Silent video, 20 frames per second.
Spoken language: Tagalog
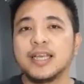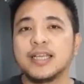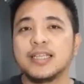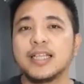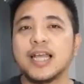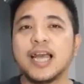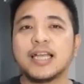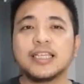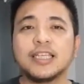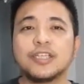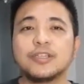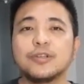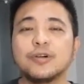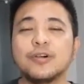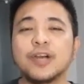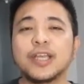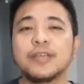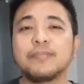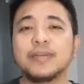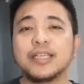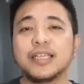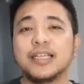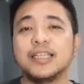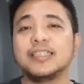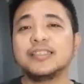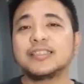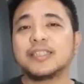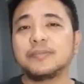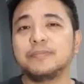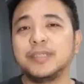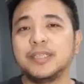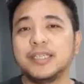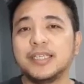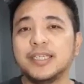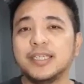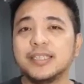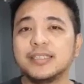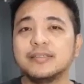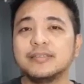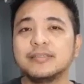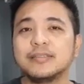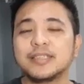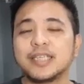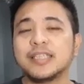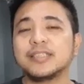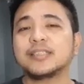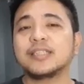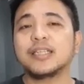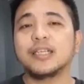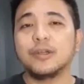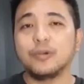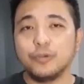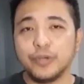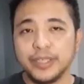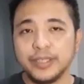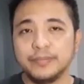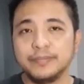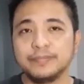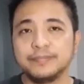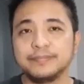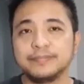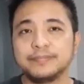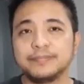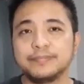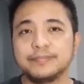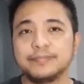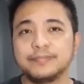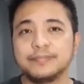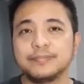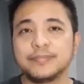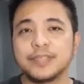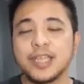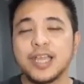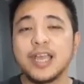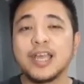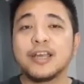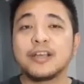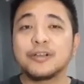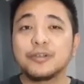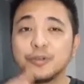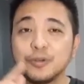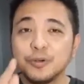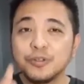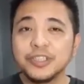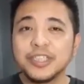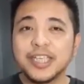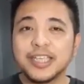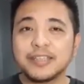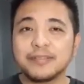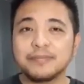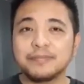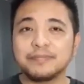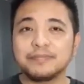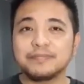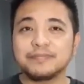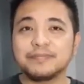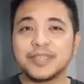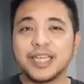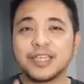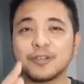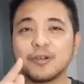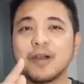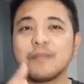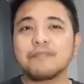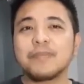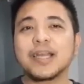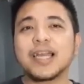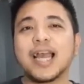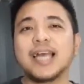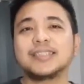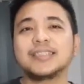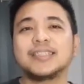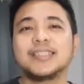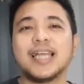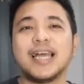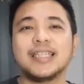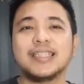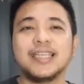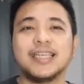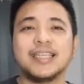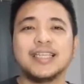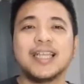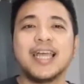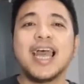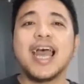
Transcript: Lahat ito ay madaling sabihin kaysa gawin. Ngunit, ito ang pag-asa natin.